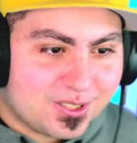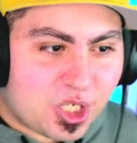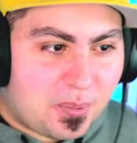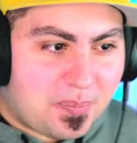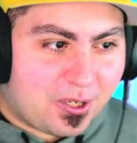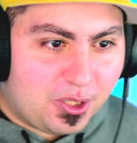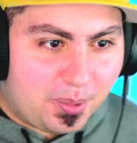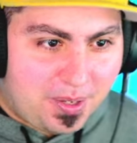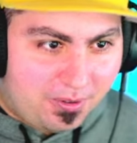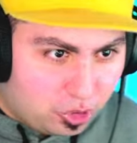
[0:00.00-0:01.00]
Cioè il piano che noi
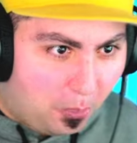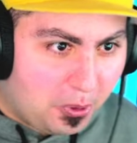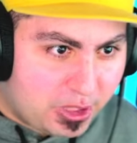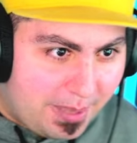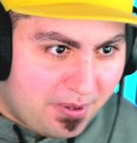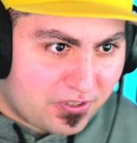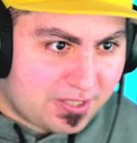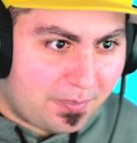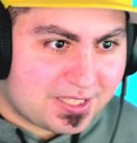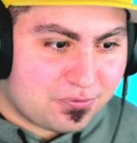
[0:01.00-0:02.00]
abbiamo avuto potrebbe
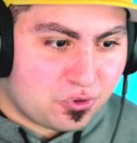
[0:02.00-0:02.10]
effettivamente